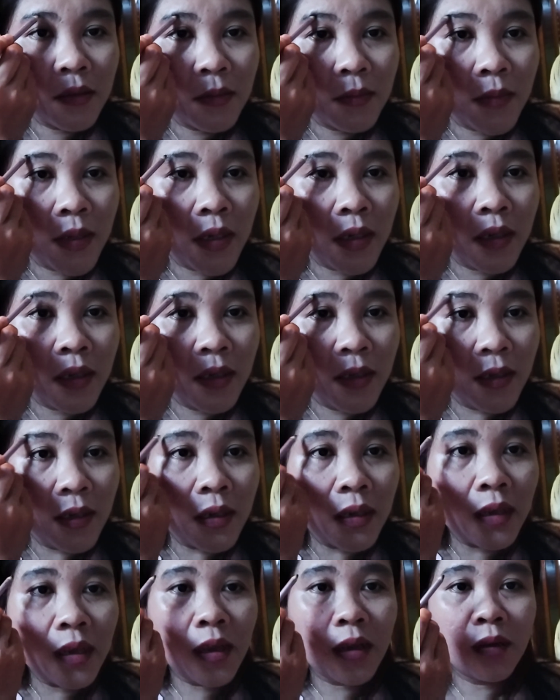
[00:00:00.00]
cuma
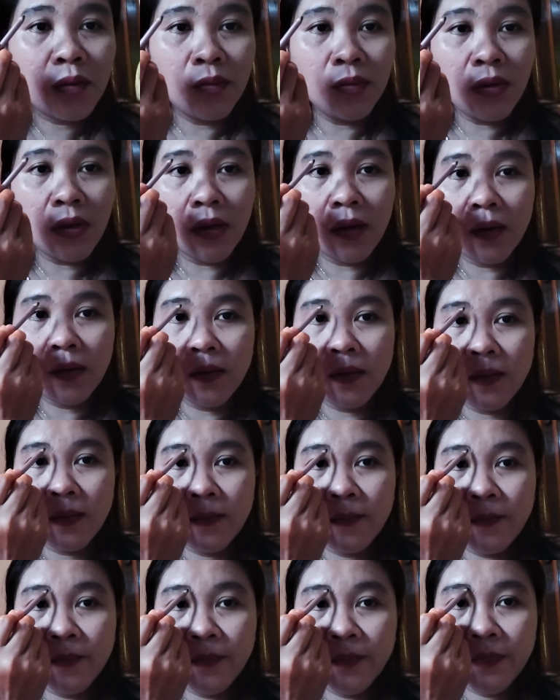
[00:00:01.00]
gini aku kalau
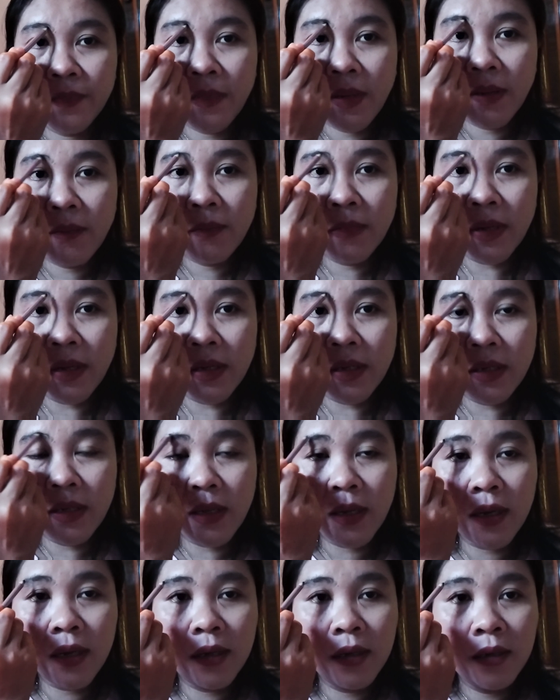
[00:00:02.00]
nambahin
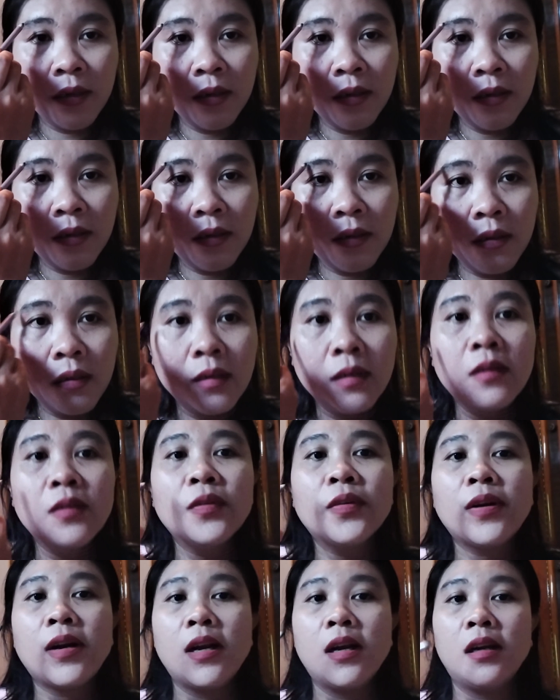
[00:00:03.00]
yang
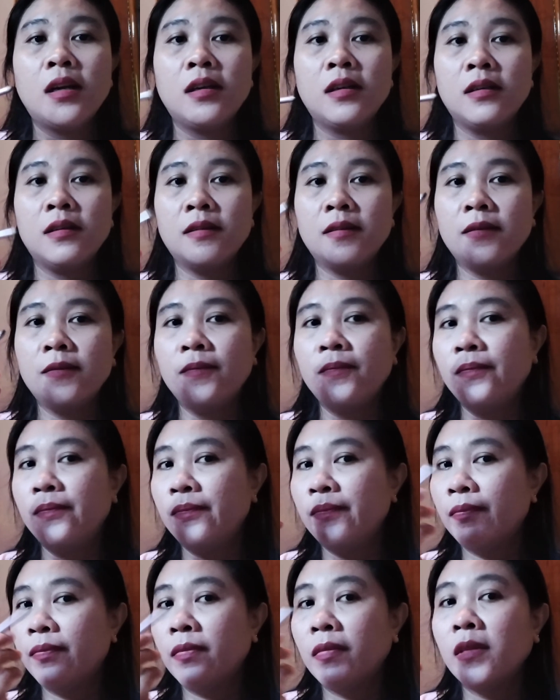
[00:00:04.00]
kurang
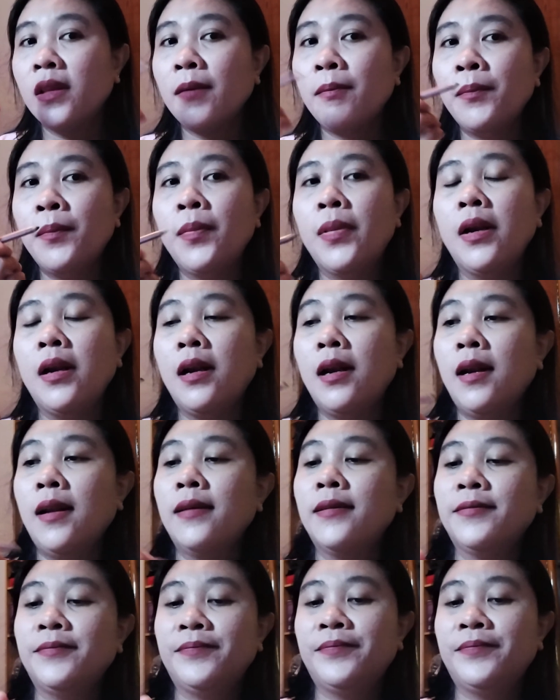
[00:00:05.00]
tebel